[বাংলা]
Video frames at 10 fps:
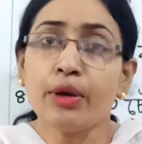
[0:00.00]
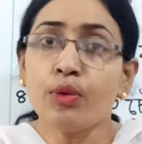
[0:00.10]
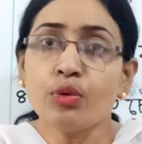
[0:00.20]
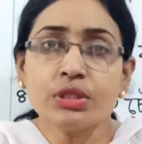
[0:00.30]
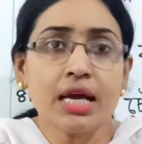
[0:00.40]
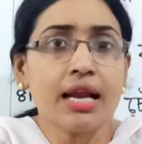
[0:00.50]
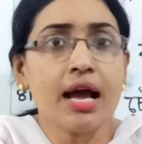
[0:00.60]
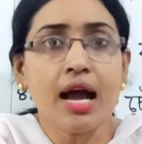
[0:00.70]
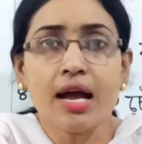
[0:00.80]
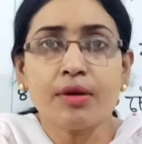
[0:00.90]
এগুলো
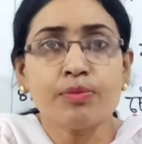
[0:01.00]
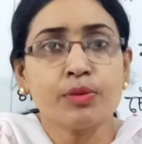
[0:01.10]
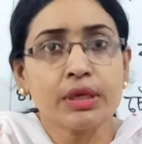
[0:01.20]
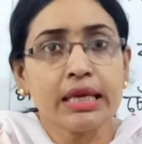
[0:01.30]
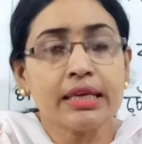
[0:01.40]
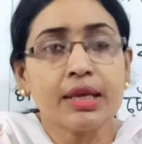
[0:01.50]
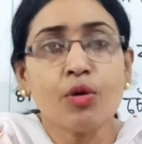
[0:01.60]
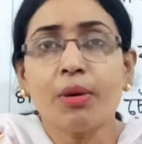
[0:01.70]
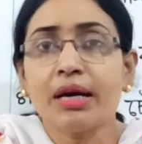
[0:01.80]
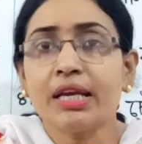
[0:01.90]
ছাড়া আর এটাকে
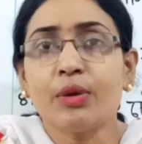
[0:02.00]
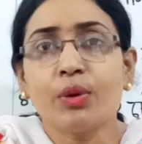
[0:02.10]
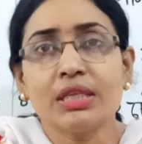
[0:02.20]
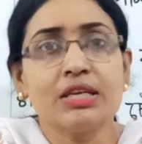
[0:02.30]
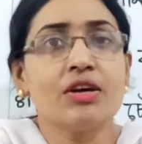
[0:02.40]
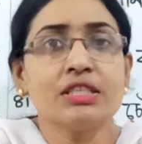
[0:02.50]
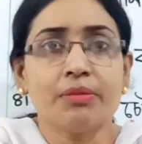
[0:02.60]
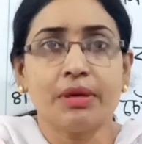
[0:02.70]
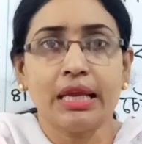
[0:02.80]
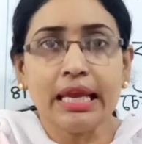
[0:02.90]
ওভারটেক করে যাওয়া
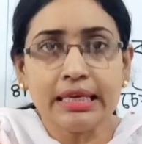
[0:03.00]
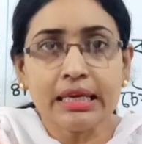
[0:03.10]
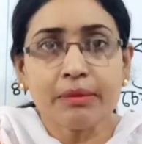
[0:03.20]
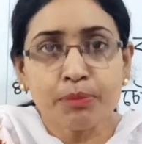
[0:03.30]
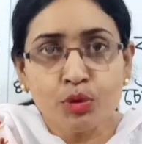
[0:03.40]
যাবে না এটা